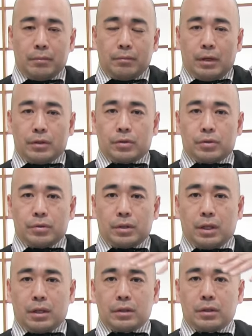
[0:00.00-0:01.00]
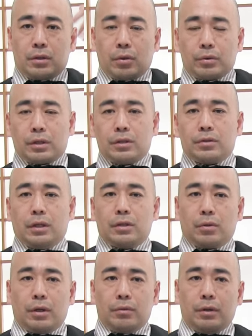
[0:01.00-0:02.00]
満州が共産主義、
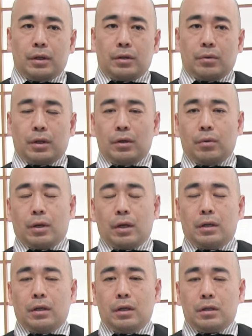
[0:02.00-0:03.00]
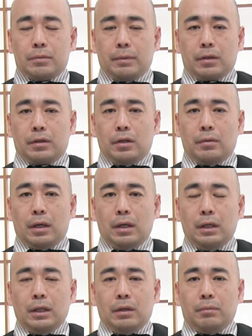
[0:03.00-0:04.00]
ソ連の影響下に置かれてしまっては、
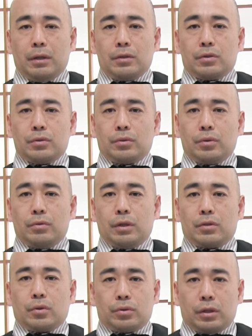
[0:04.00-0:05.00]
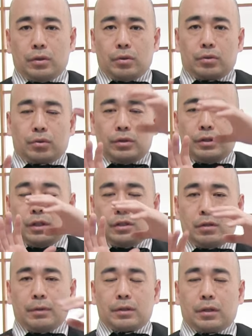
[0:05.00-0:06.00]
満州というのは朝鮮と直に接
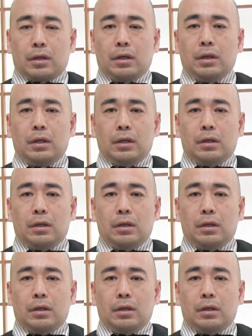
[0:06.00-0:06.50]
してますから、